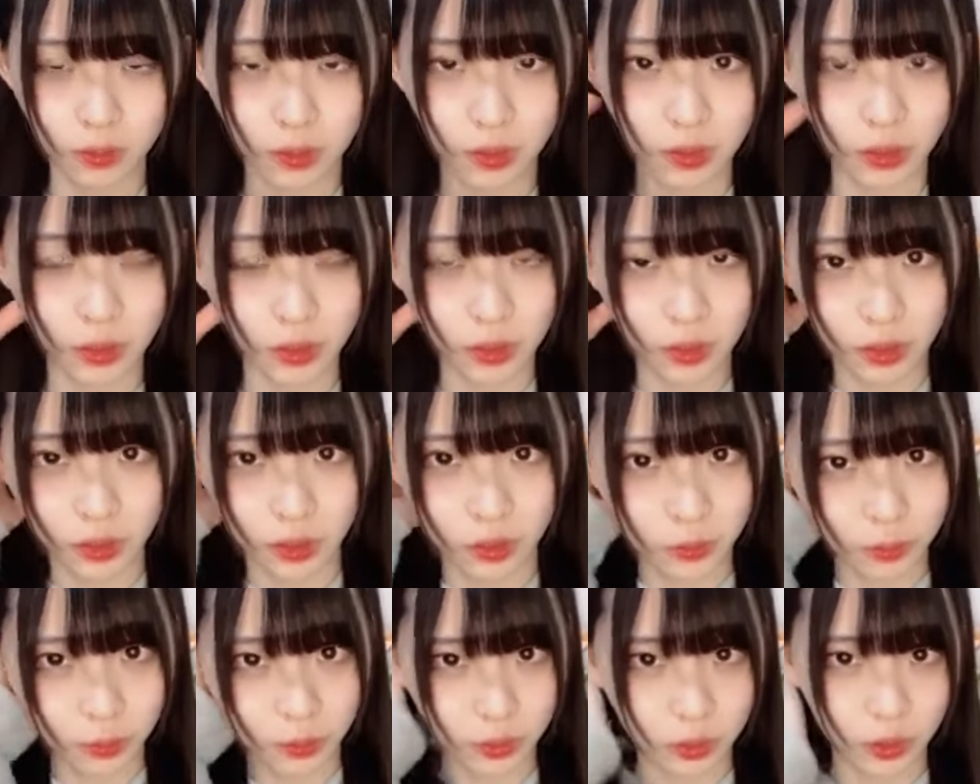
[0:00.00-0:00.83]
なんか
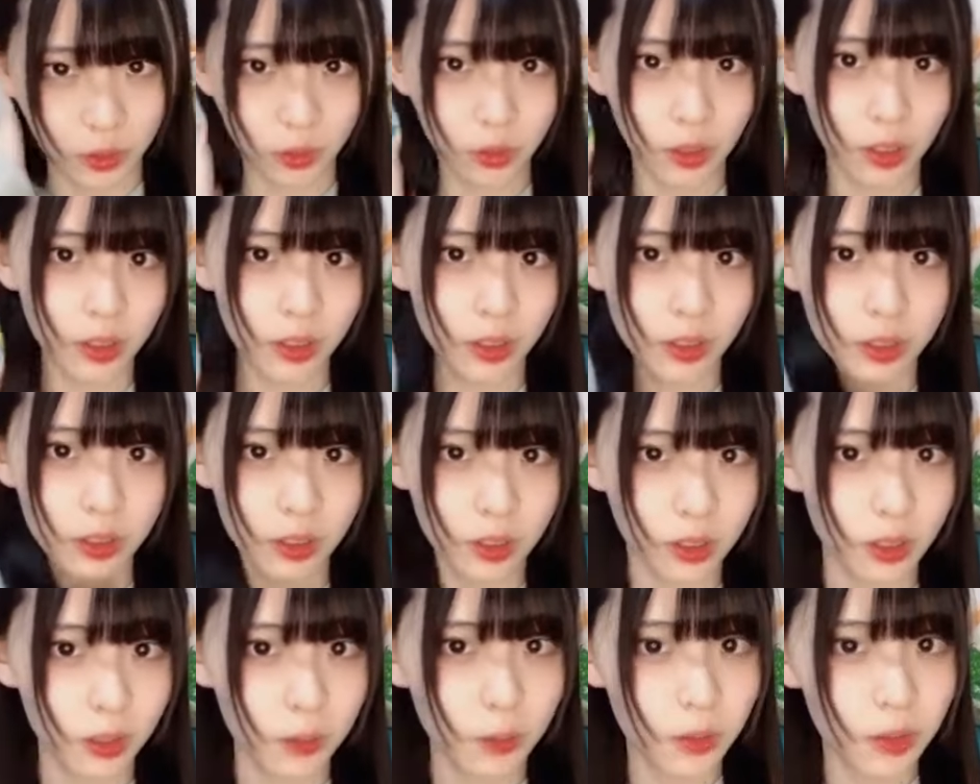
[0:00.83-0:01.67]
武闘派なん
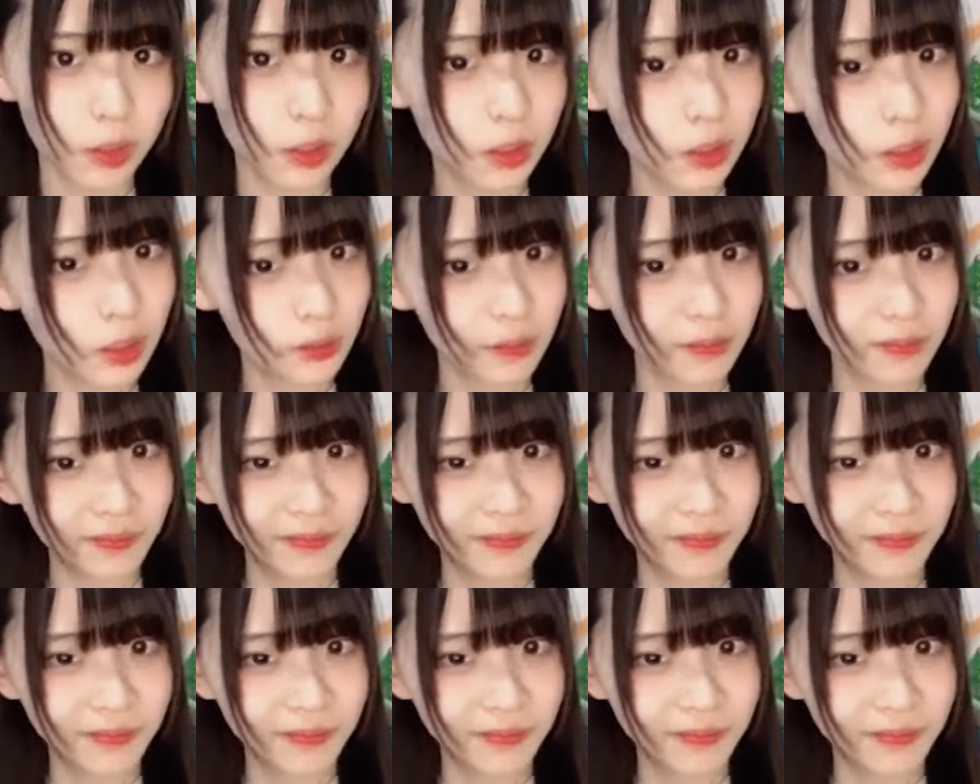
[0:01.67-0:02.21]
だねめっちゃ